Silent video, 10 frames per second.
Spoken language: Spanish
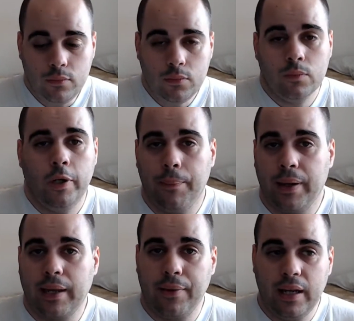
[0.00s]
Pero
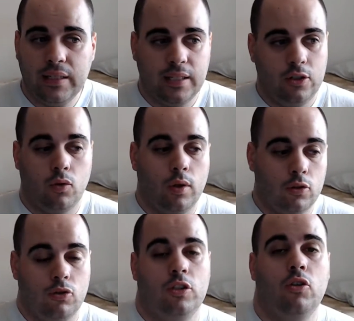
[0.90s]
para que veáis que yo
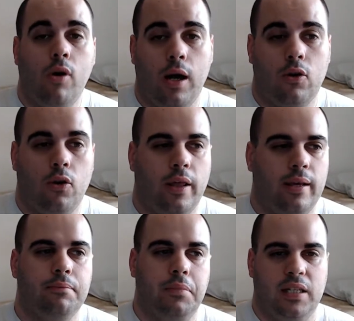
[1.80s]
cuando os digo algo
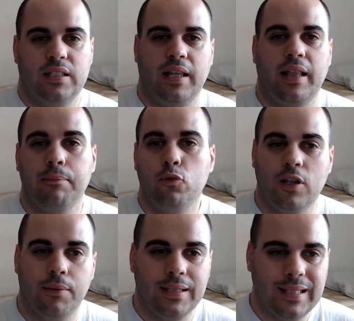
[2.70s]
de es que da
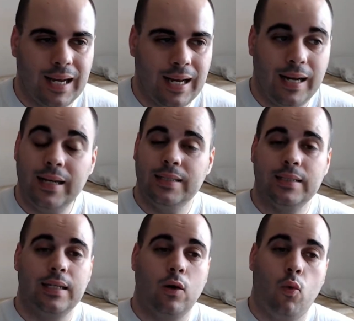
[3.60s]
mucha ventaja,
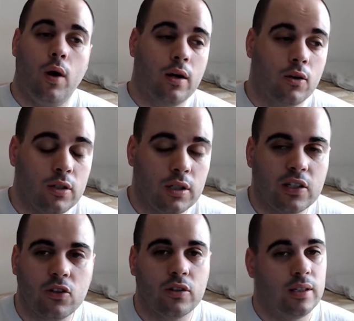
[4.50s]
es que jugar con
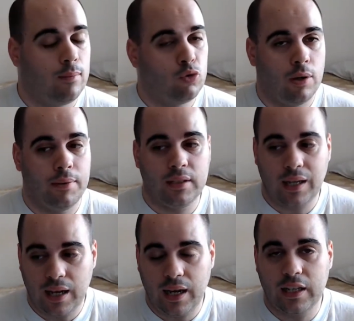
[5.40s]
eso da mucha
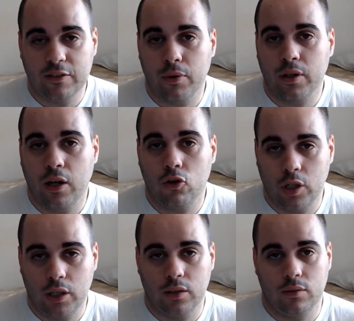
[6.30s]
ventaja, es porque lo
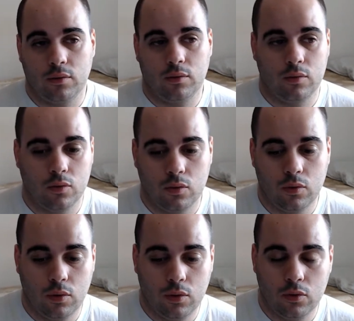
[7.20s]
sé.
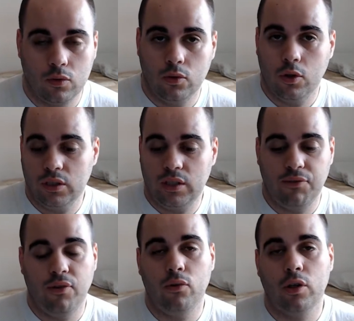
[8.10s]
Yo este
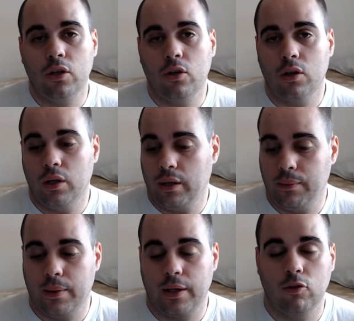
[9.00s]
fue el único
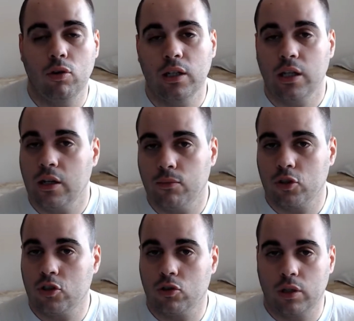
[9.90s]
eh, ratón que he tenido, pues
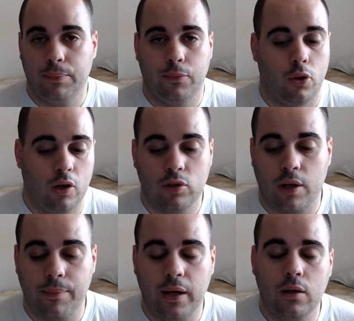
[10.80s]
eso, que podía usar
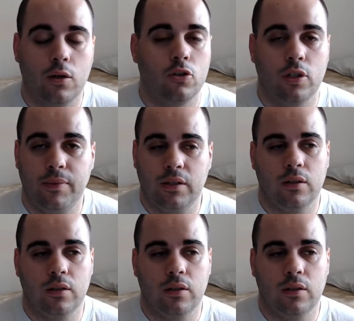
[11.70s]
macros y demás.